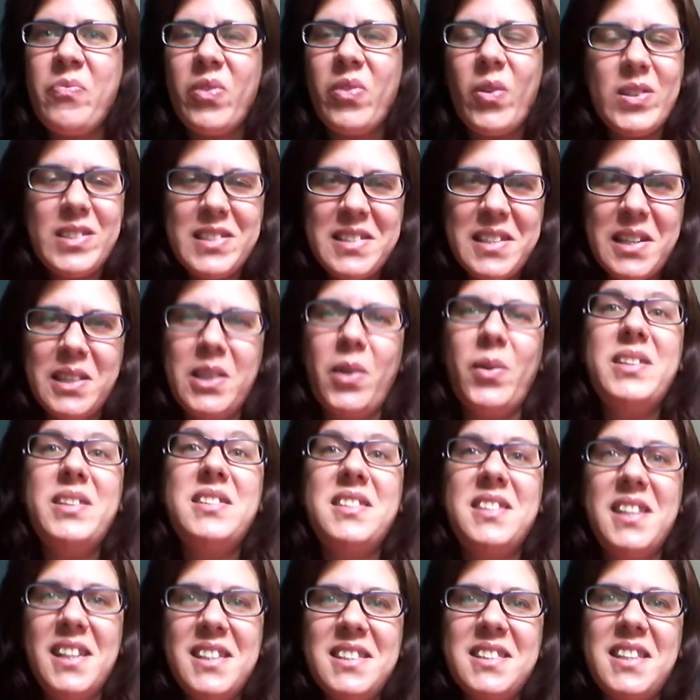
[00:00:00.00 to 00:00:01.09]
Coisas que não
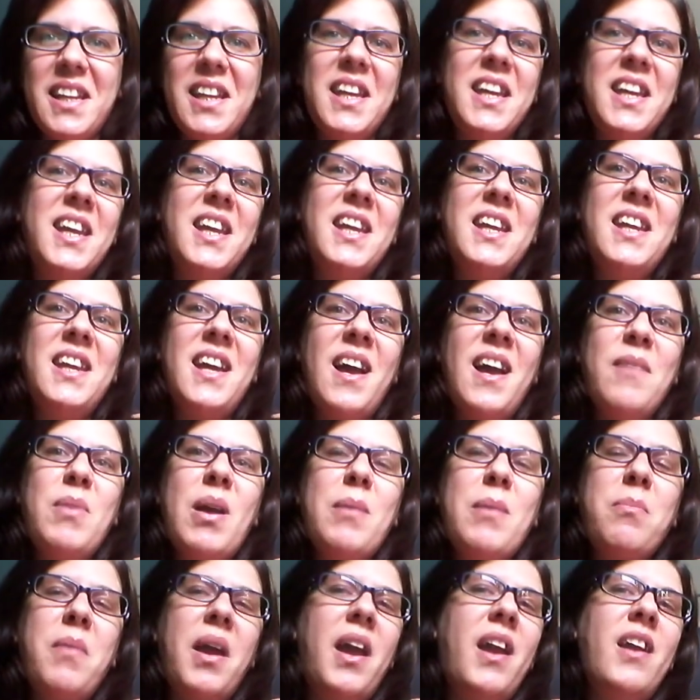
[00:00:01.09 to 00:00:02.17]
existem e que a minha
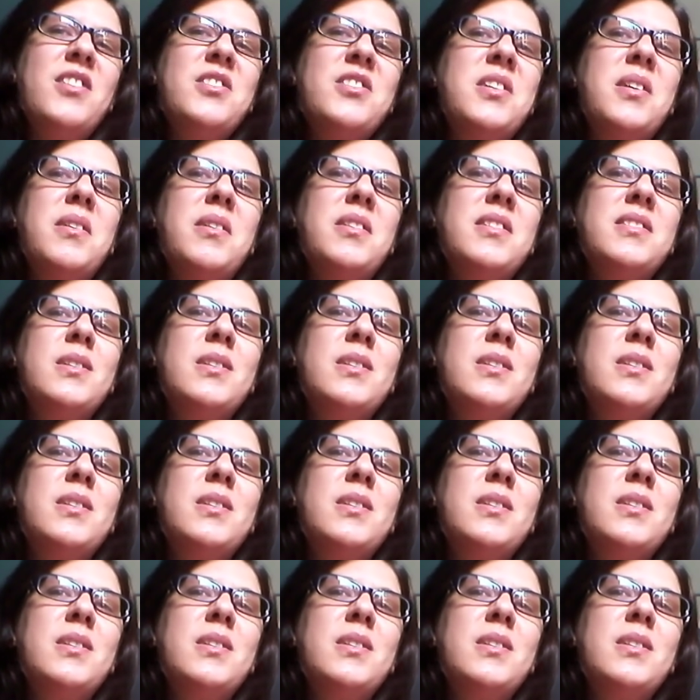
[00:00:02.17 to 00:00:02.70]
mente